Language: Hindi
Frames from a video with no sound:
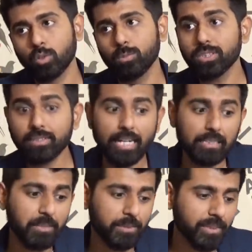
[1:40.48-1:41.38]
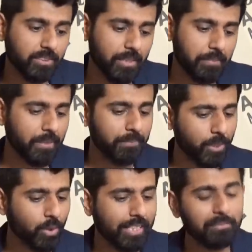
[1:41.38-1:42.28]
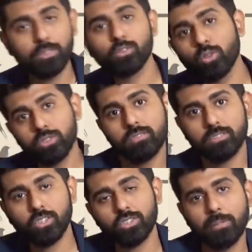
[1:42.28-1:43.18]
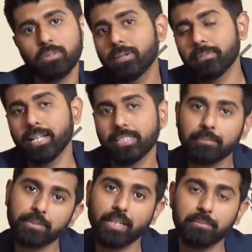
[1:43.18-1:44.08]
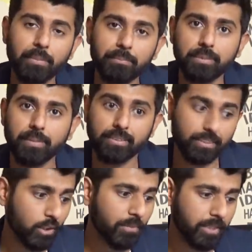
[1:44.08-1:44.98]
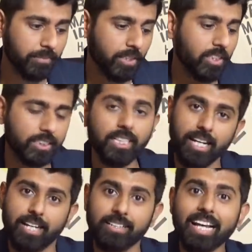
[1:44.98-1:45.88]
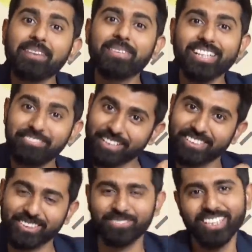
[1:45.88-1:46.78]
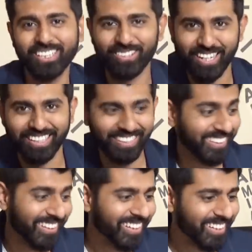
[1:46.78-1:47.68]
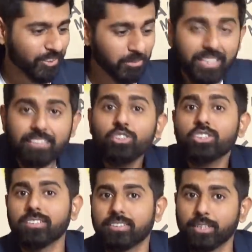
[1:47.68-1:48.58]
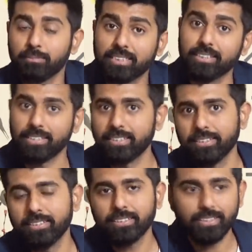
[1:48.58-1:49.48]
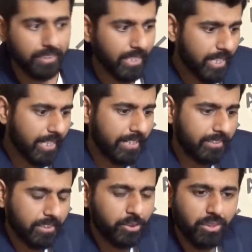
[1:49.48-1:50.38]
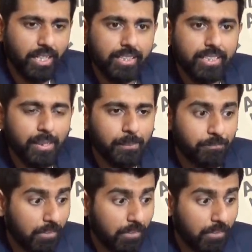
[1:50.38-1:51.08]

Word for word: तो मुझे याद है बचपन से ही मतलब मेरे को याद है मैं रोज ये जो शाम को पढ़ पढ़ा के अपने घर में मम्मी से बात करता था तो मैं मेरा होता ये नया मेरा फेवरेट सुपर हीरो आ गया तो मेरे लिए वो चीज़ थी एक बच्चे के लिए कि ये कैरेक्टर जो था कि